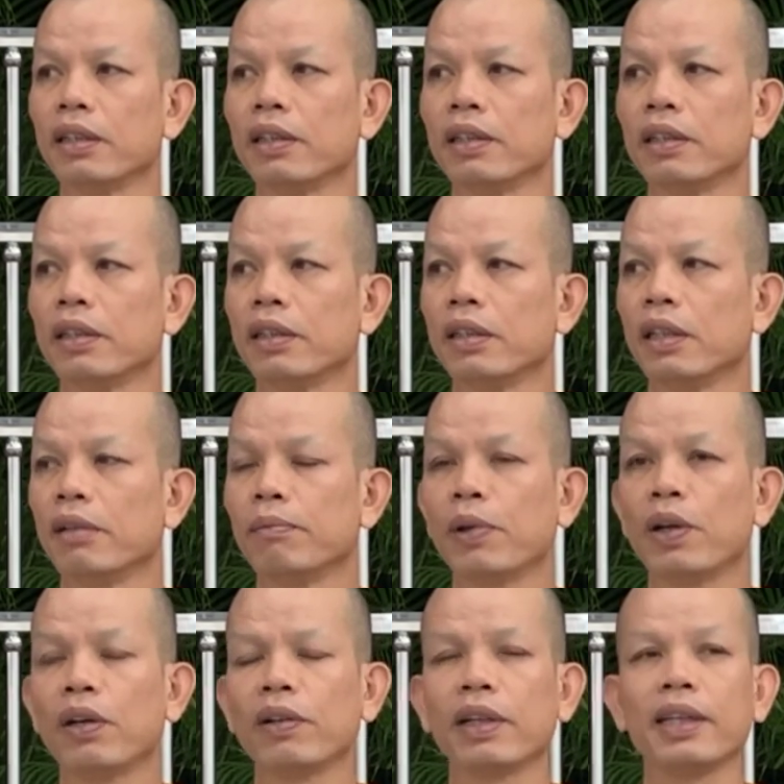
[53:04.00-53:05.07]
นเห็น
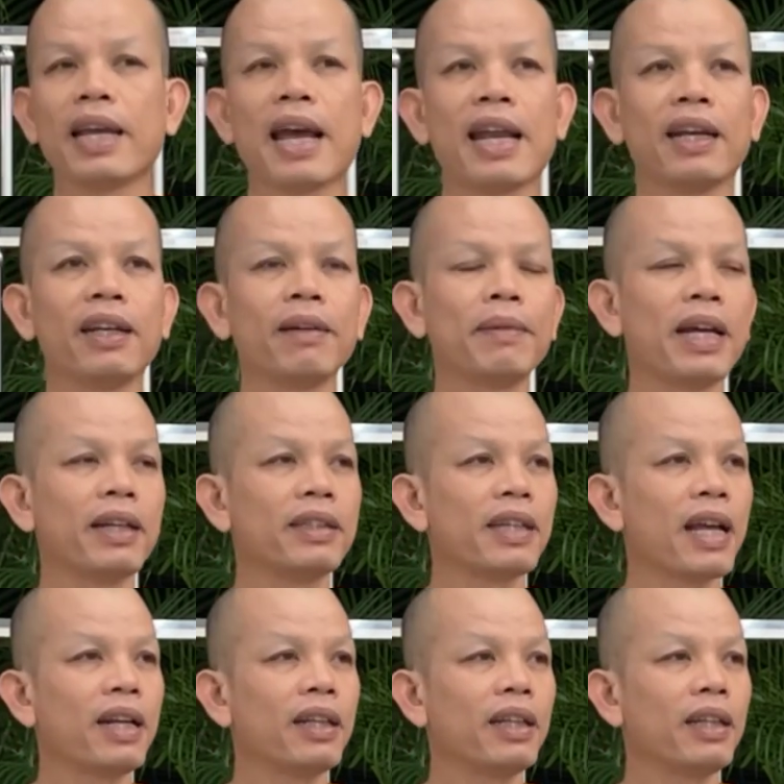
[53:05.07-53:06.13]
บอเขากับย่านได้บ้าน
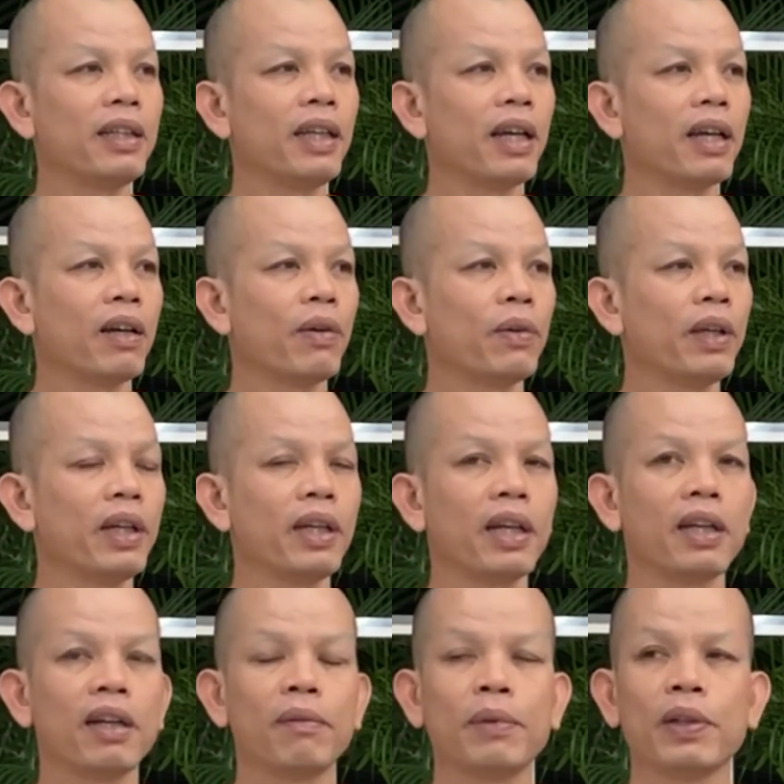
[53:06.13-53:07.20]
สั้นที่เที่ยเขาเห็น
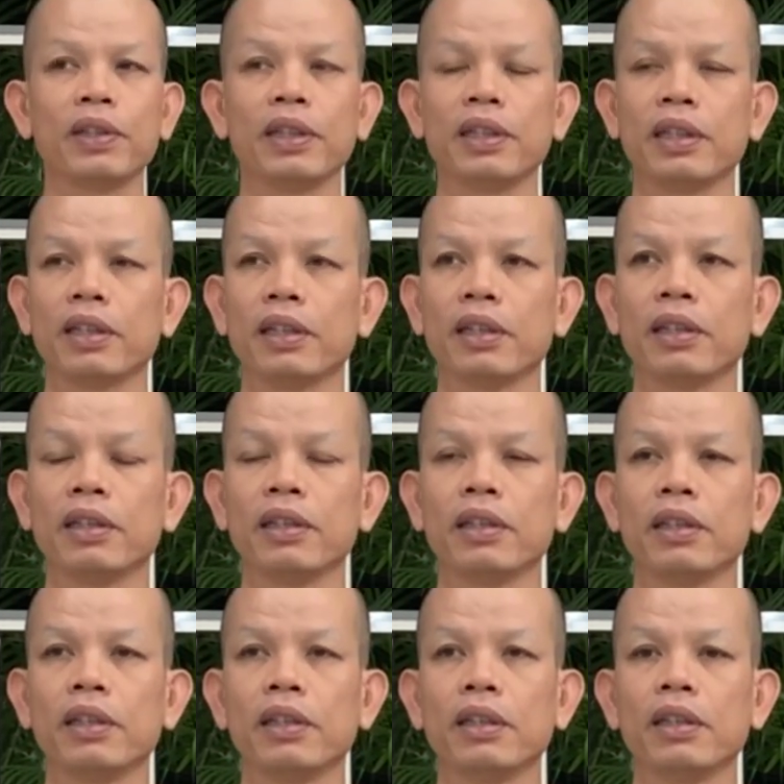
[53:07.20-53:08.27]
ยังกับบอถือ
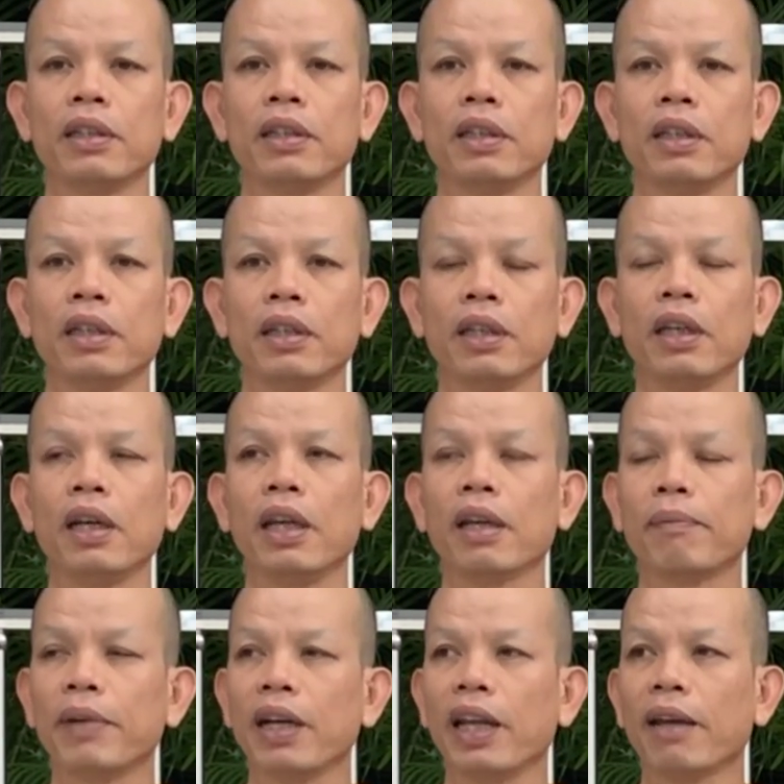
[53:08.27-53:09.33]
นี่กิ
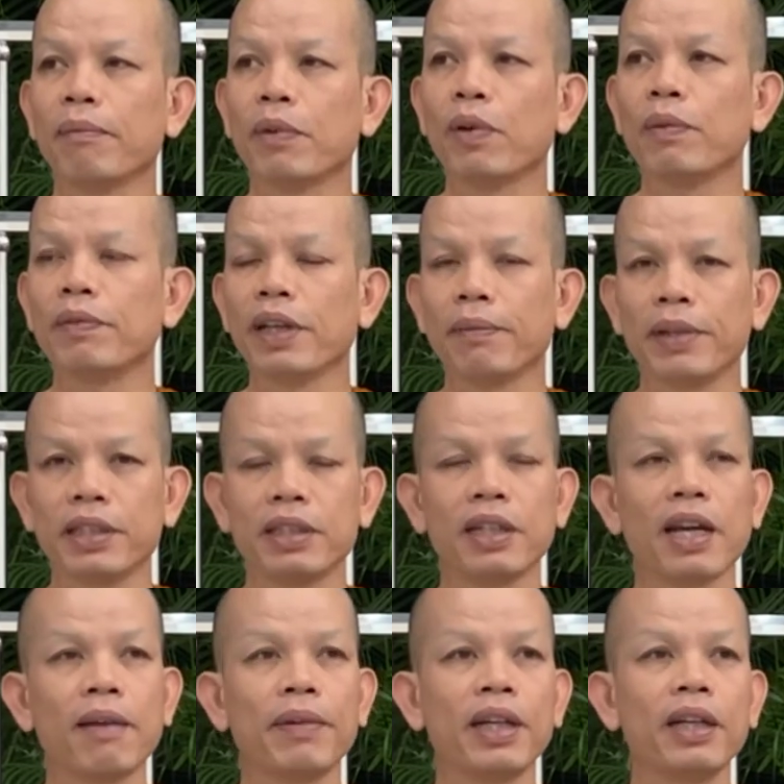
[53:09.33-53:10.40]
เลสมันแหลมคมอย่าไป
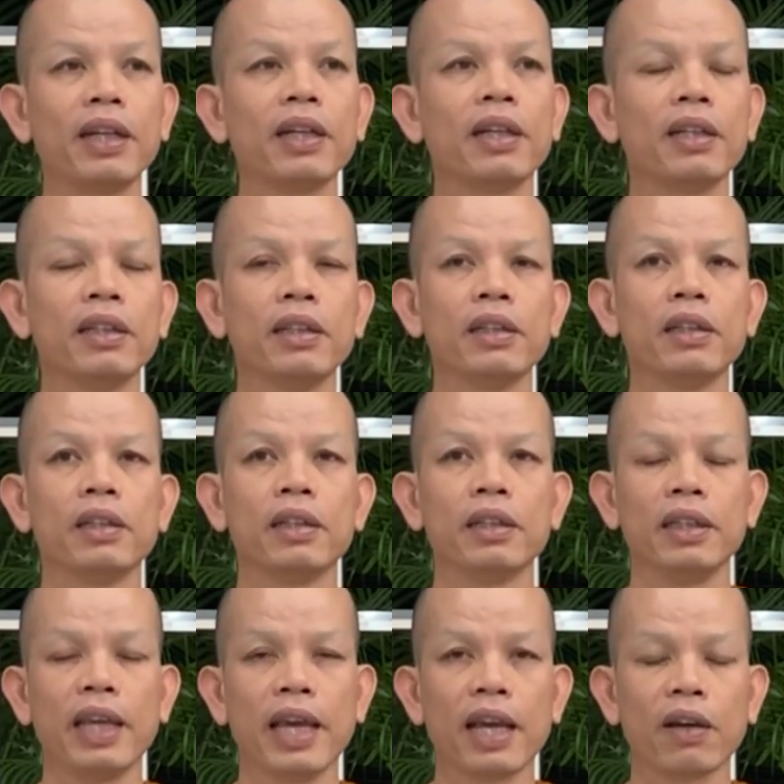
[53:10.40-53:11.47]
เสือมันเด้อ
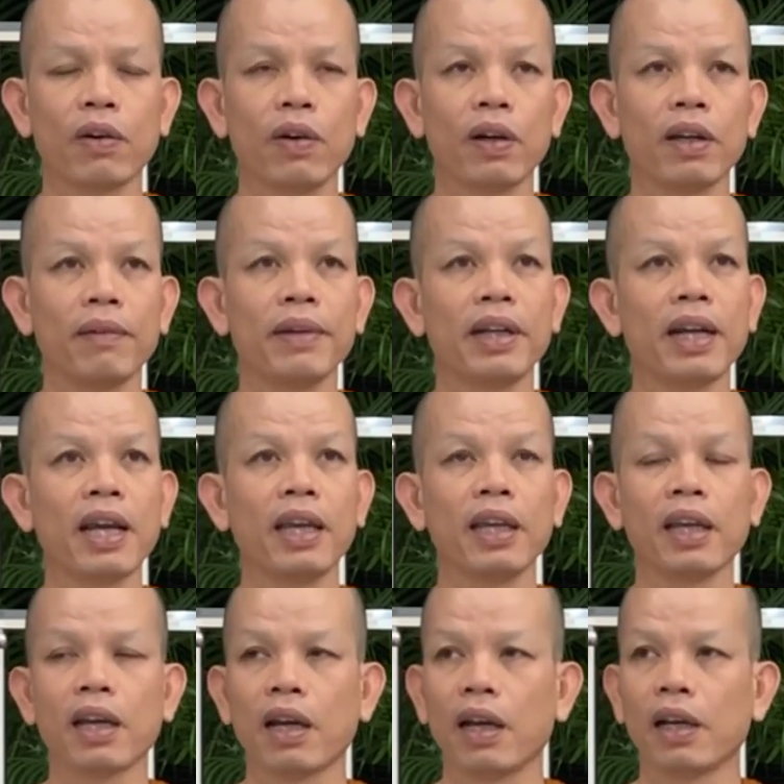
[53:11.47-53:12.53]
แยกออกให้มัน
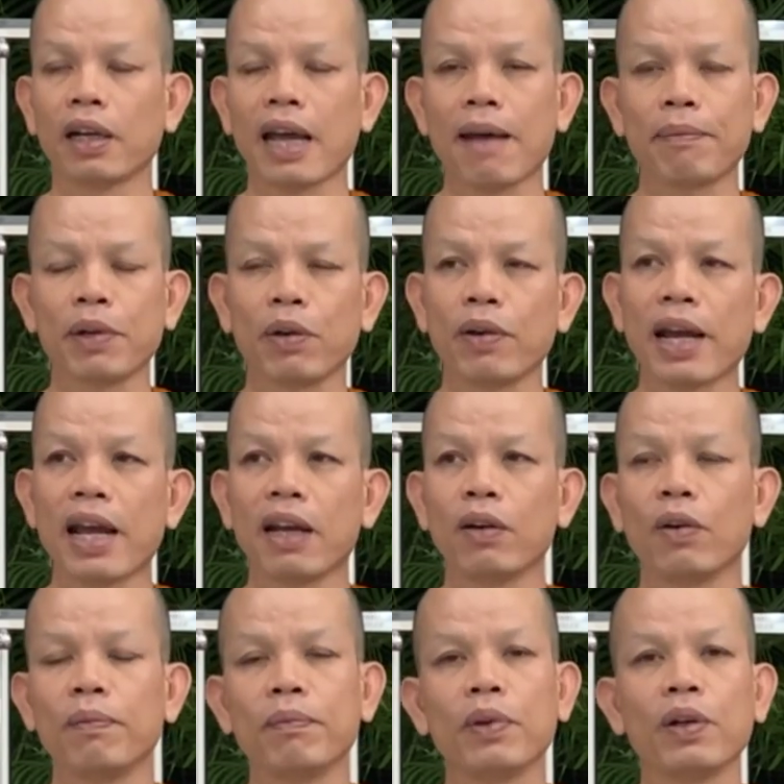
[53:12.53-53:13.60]
ได้ครับเขาหา
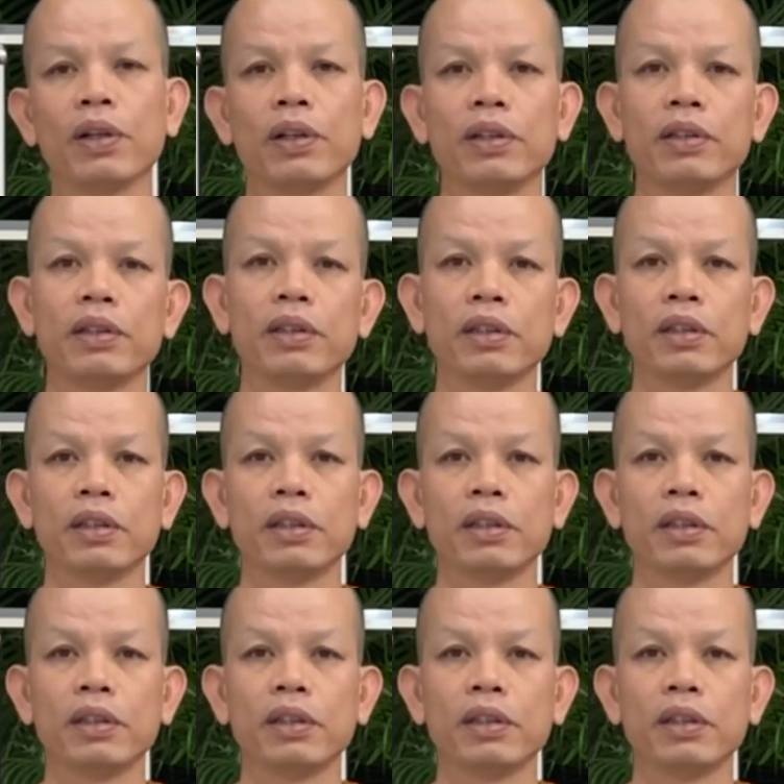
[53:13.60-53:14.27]
ล้มโลด